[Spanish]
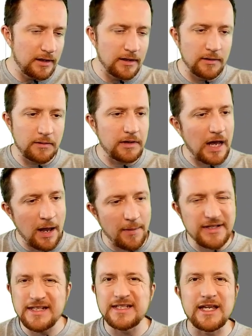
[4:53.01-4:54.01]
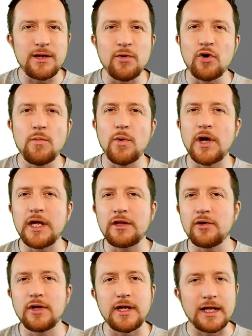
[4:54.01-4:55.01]
Eh, a veces se equivoco un
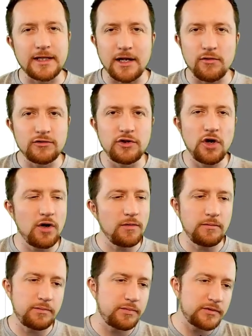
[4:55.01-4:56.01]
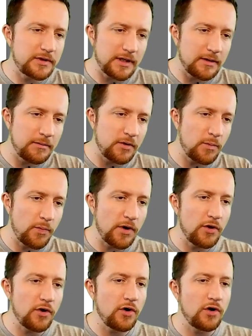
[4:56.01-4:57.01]
poquito en la traducción, pues, eh, lo
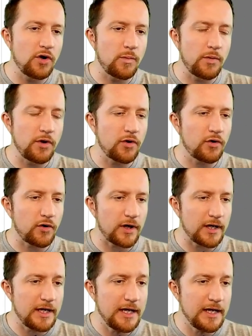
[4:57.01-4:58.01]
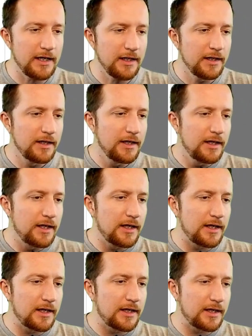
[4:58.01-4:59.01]
puedo, lo puedo corregir,
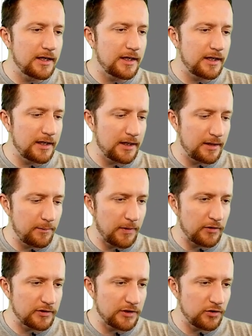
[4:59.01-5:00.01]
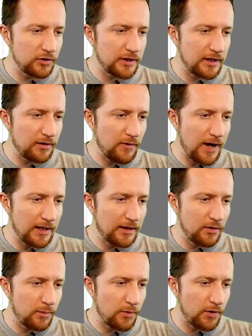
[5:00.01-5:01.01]
eh, pero si no, tal cual
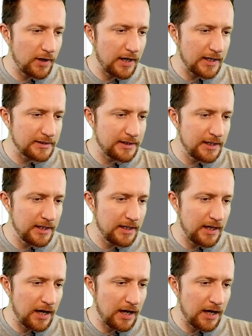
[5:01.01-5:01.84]
lo puedo dejar así.